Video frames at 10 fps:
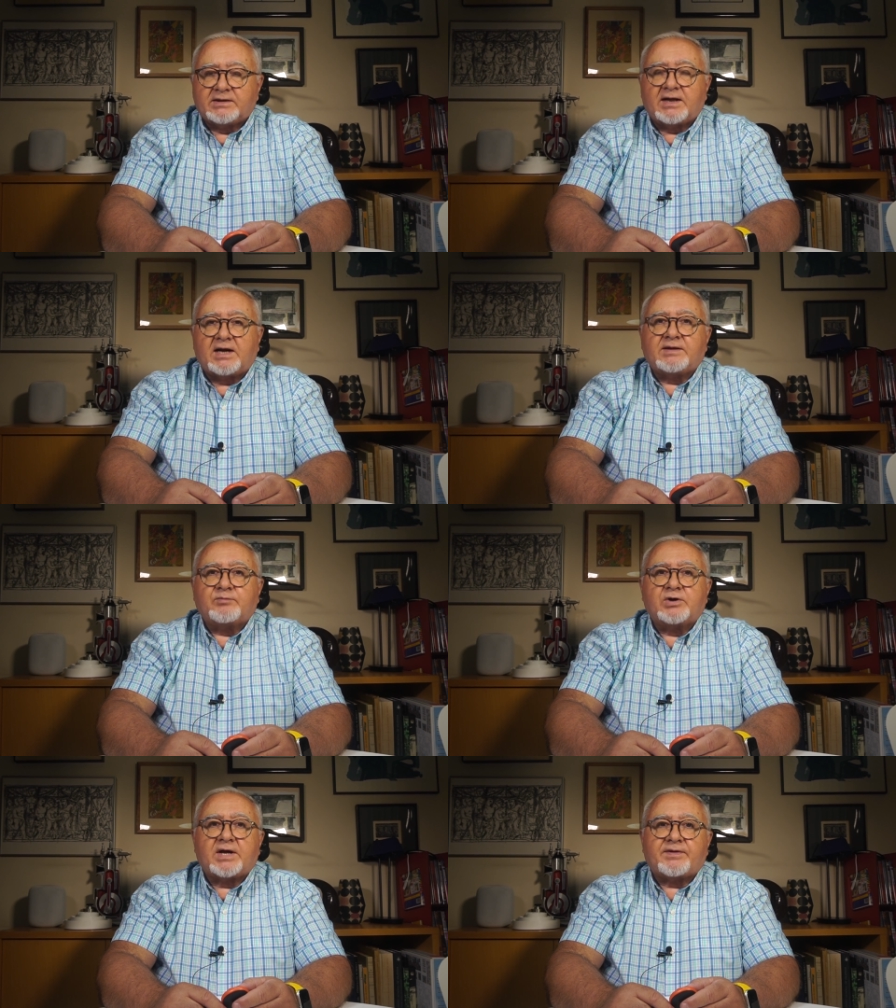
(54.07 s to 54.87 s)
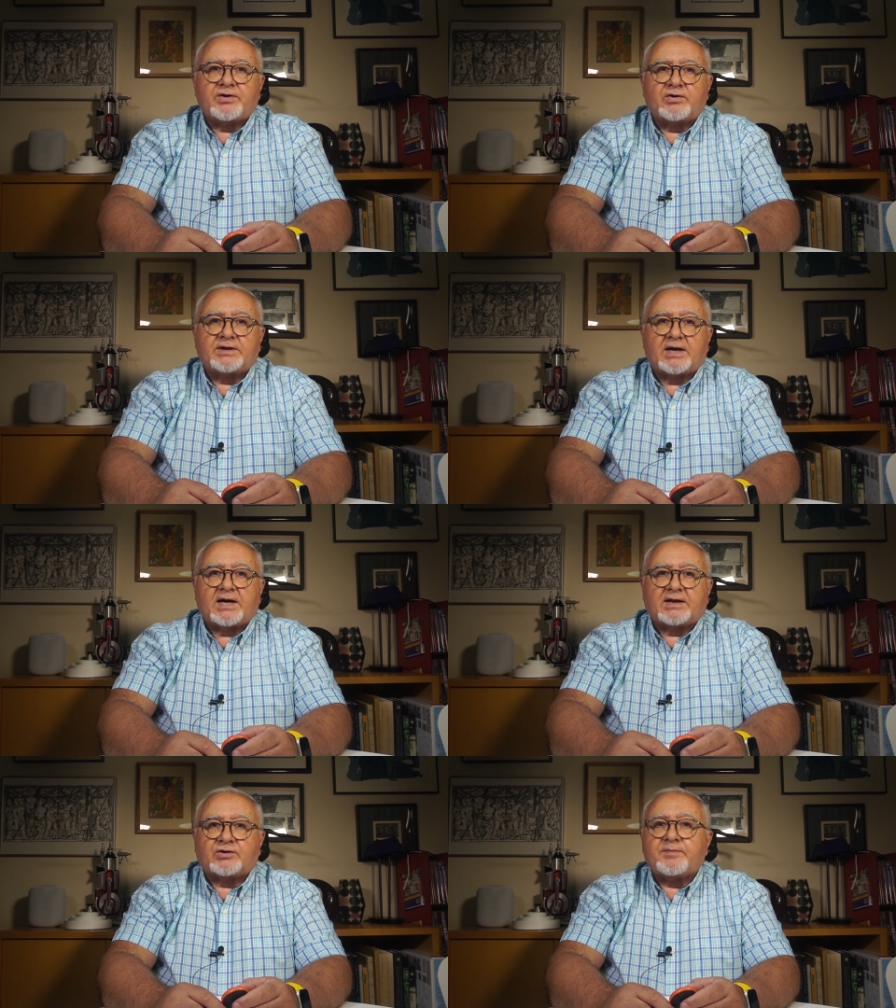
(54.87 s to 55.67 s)
de la divulgación de
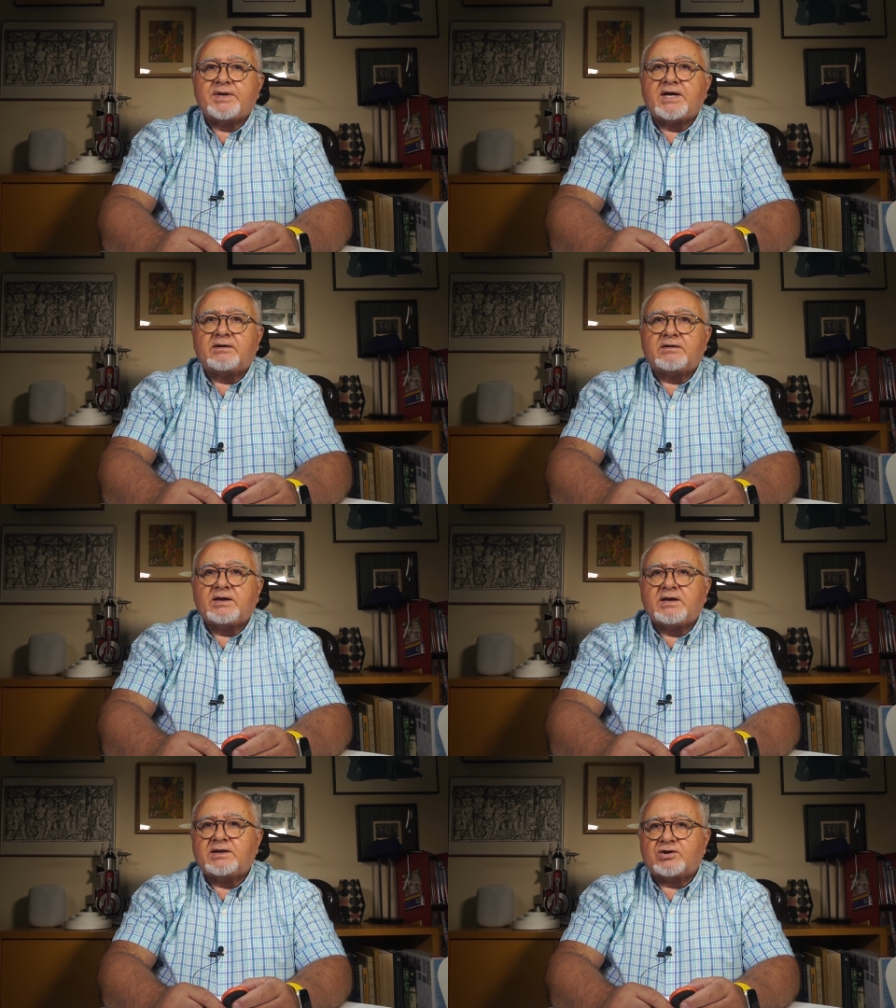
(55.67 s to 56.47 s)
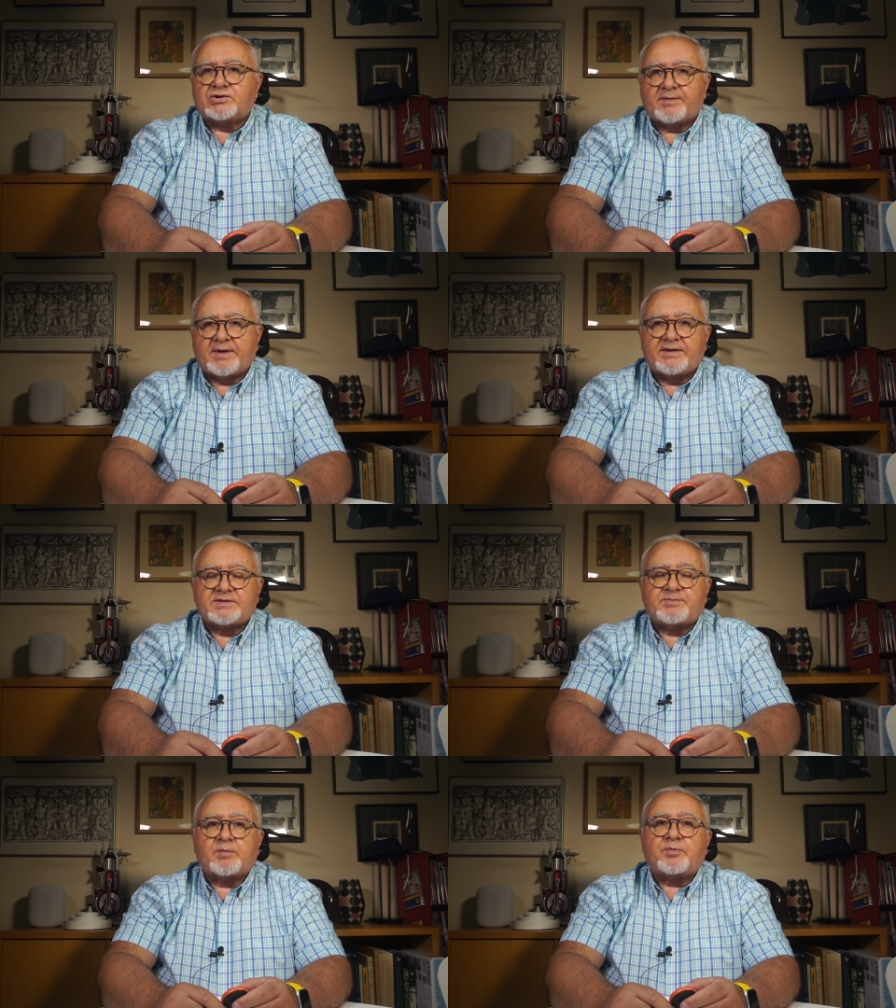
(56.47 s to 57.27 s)
la anatomía y de los
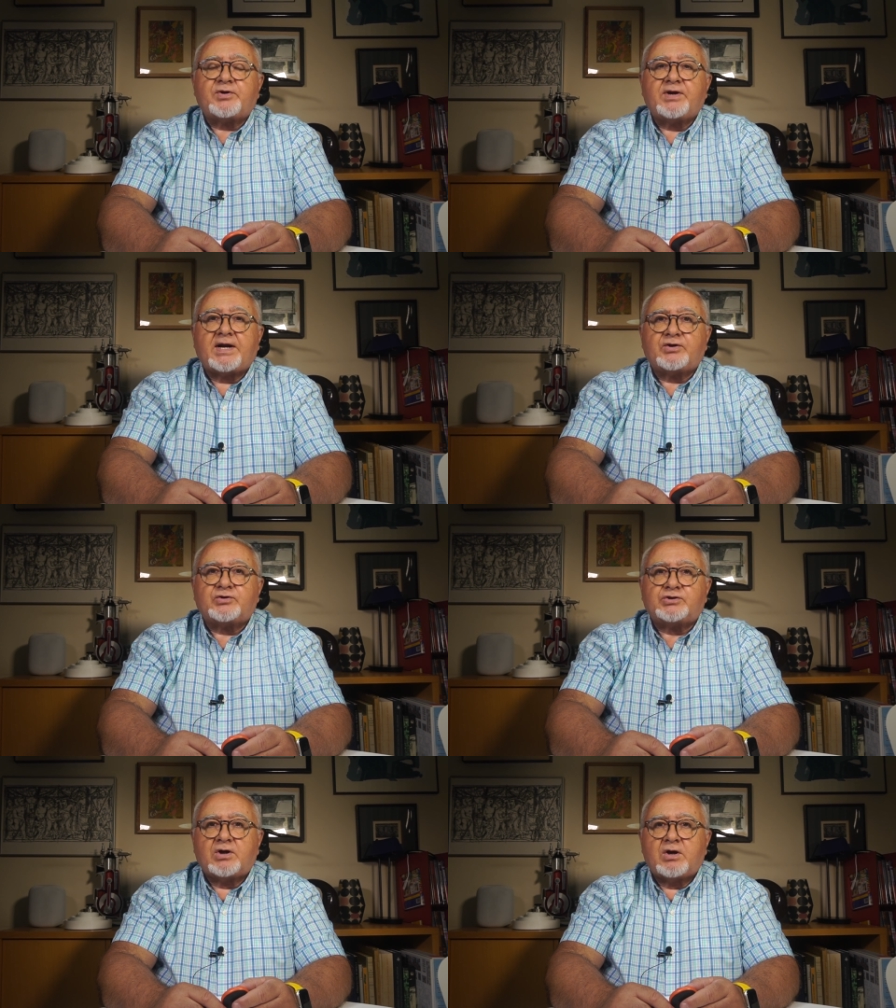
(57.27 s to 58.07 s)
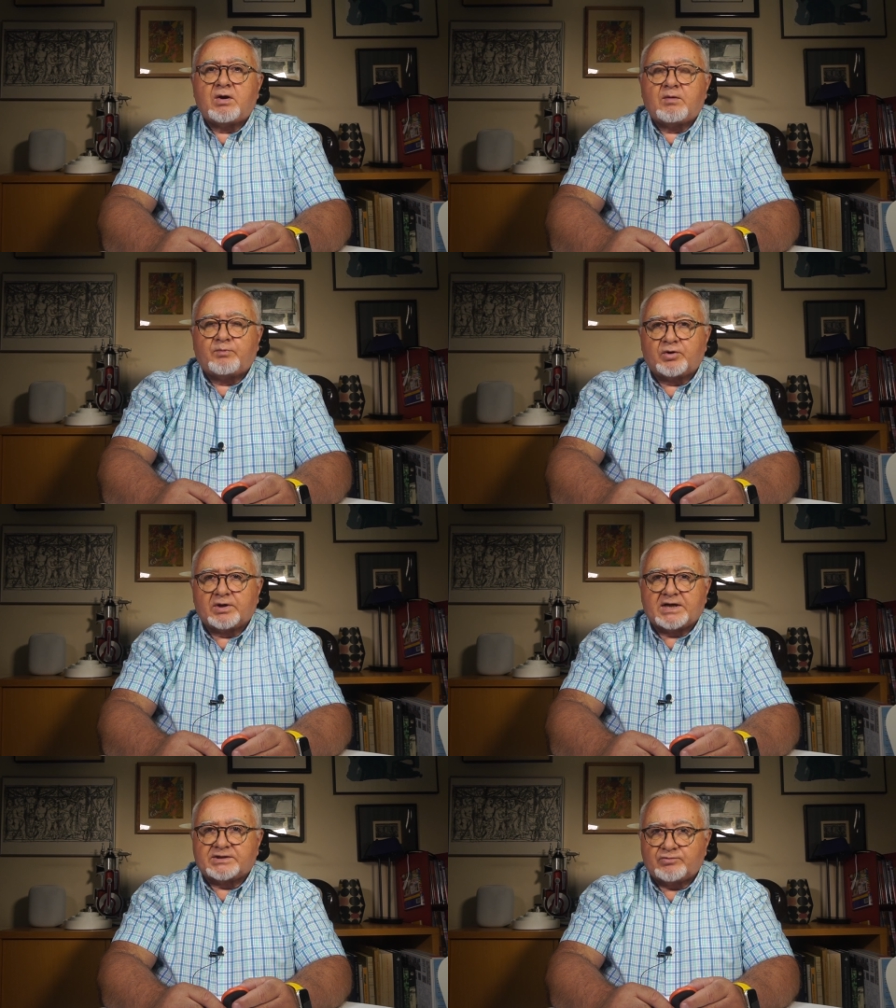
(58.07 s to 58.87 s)
avances proporcionados
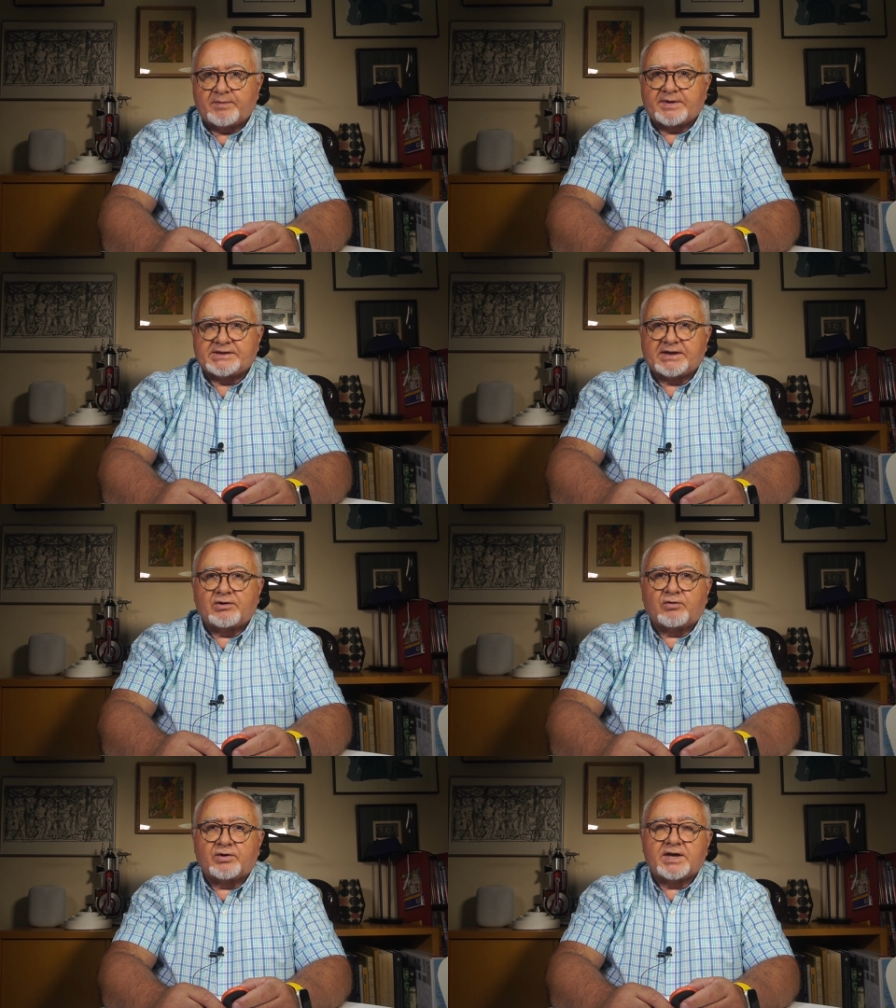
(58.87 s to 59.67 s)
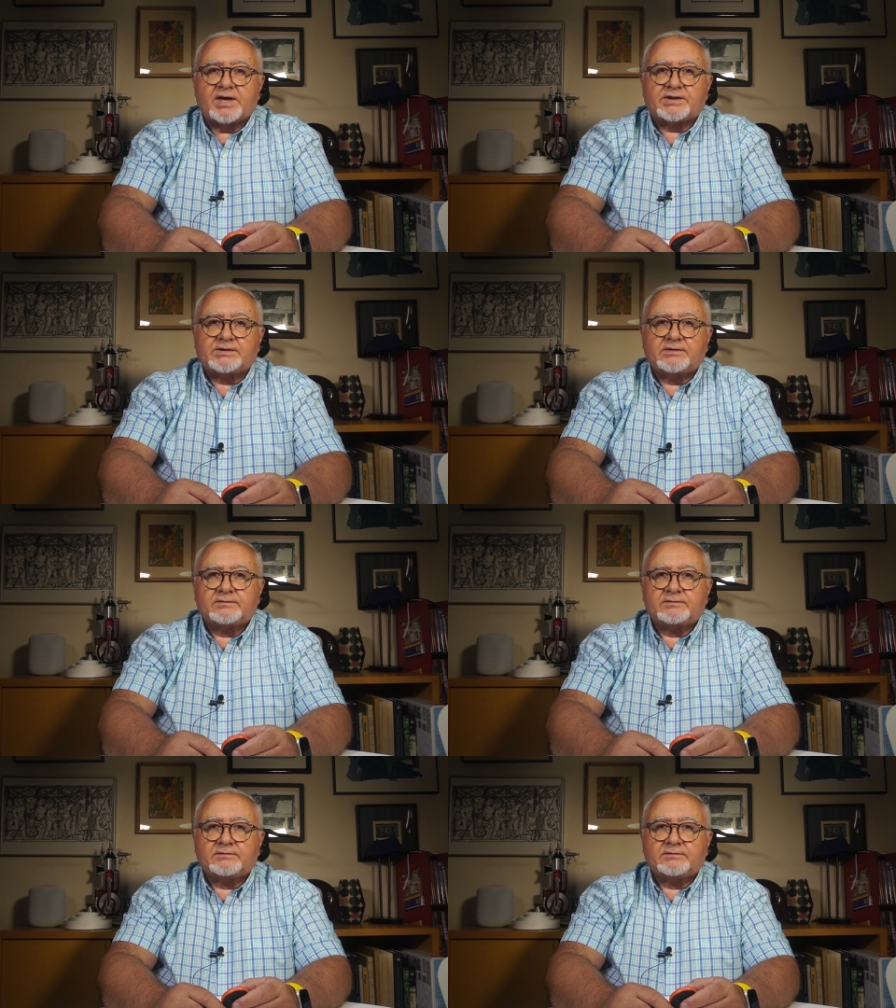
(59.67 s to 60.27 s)
por las nuevas tecnologías.